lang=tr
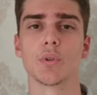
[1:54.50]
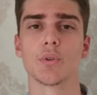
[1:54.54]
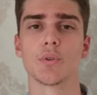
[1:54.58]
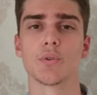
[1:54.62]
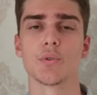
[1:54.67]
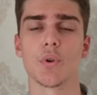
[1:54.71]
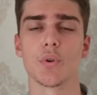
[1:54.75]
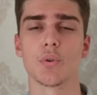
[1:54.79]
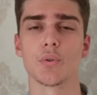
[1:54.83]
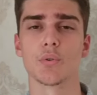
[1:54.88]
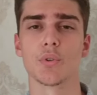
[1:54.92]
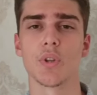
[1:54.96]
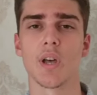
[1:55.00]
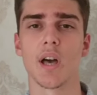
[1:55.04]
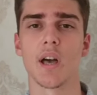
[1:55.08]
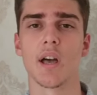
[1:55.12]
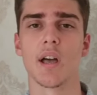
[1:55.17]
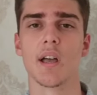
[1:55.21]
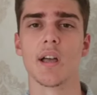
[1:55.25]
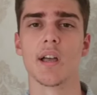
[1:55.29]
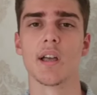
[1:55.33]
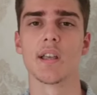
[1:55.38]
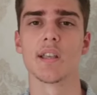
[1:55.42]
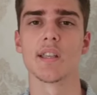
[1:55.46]
Sonunda
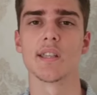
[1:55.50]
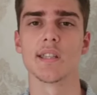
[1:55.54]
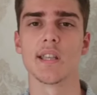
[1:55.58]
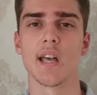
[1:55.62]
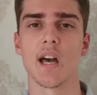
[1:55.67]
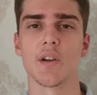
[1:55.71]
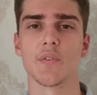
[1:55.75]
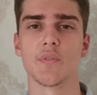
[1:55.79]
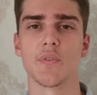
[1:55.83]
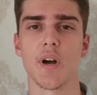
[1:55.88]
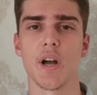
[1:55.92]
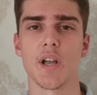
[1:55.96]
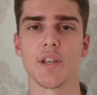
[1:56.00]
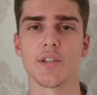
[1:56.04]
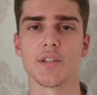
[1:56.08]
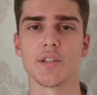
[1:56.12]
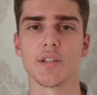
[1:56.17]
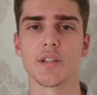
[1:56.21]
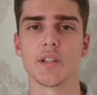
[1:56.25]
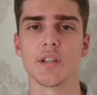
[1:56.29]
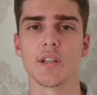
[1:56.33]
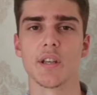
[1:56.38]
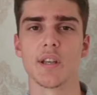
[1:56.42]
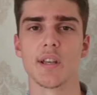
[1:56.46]
zarfı
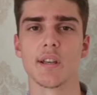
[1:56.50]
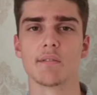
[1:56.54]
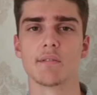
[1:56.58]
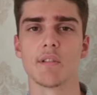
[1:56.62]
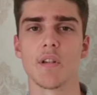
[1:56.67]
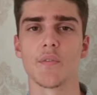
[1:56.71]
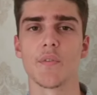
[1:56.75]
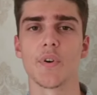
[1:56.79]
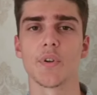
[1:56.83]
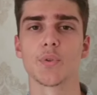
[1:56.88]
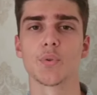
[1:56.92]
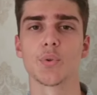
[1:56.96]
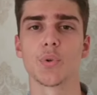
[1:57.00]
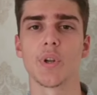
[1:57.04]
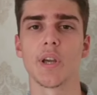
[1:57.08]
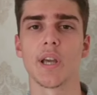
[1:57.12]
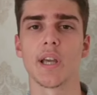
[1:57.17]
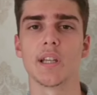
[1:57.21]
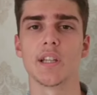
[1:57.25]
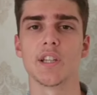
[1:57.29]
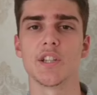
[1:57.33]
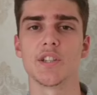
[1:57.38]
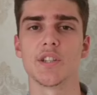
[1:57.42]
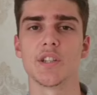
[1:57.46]
açtı ve faturaya
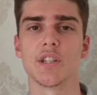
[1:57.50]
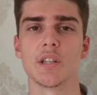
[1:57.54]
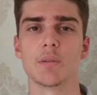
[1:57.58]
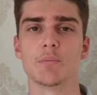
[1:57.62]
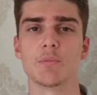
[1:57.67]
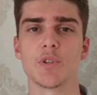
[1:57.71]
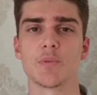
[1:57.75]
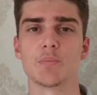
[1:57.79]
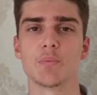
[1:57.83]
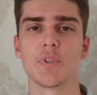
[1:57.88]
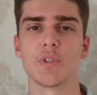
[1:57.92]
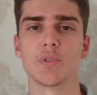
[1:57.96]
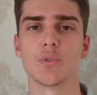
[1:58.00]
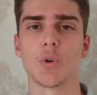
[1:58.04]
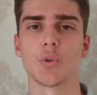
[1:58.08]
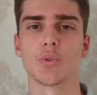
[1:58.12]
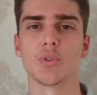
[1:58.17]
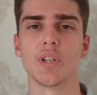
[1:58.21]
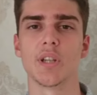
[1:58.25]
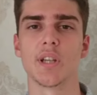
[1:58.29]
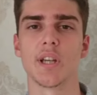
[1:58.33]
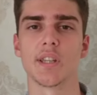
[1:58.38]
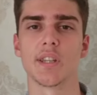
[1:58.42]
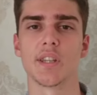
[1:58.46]
iliştirilmiş bir
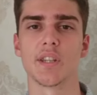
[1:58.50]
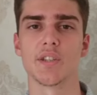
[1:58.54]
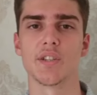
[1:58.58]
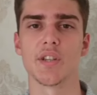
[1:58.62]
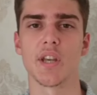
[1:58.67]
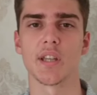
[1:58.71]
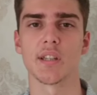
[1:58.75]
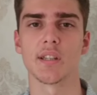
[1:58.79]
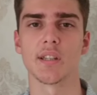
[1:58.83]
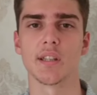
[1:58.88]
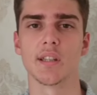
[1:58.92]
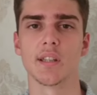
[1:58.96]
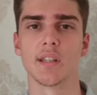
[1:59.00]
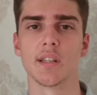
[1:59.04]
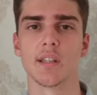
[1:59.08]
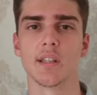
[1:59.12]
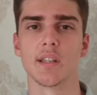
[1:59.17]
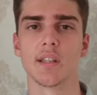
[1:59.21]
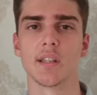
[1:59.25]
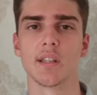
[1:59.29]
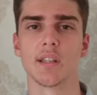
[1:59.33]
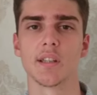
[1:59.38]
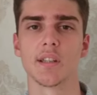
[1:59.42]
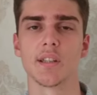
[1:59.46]
not dikkatini çekti.
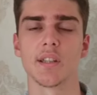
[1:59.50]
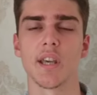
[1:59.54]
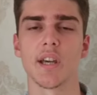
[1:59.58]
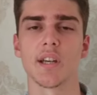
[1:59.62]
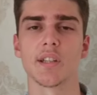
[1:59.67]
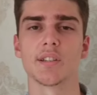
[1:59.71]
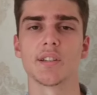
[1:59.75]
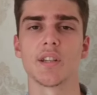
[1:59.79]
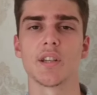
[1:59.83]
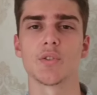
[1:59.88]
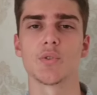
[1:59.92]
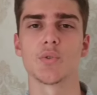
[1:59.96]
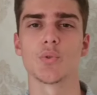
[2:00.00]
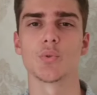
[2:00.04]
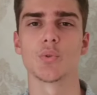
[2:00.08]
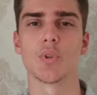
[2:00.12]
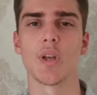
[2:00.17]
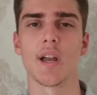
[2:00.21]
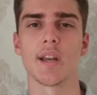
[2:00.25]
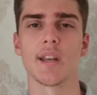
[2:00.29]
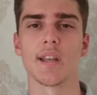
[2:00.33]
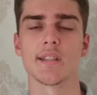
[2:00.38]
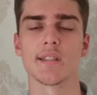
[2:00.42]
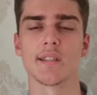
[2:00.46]
Kağıtta
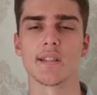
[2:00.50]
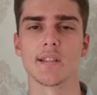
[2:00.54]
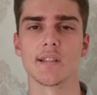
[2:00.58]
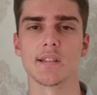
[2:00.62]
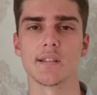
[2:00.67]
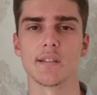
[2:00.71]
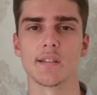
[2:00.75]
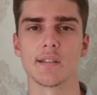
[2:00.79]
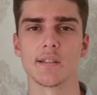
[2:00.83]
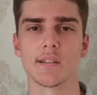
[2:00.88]
şunlar yazılıydı